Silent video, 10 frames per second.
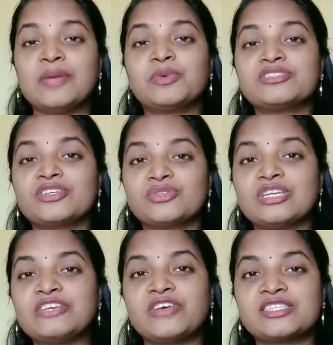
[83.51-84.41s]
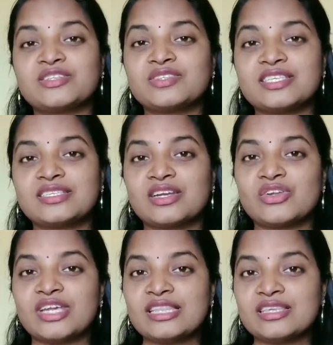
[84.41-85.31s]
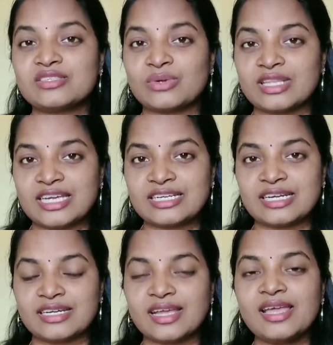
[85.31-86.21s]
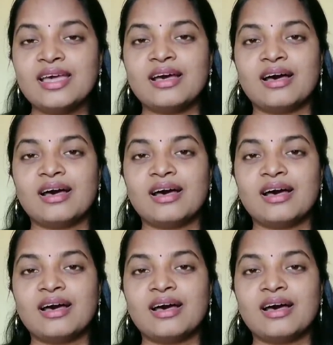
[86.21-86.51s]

ఇప్పుడు జరుగుతున్న ఈ ఫెస్టివ్ సీజన్లో నేను తీసుకున్నది ఏంటంటే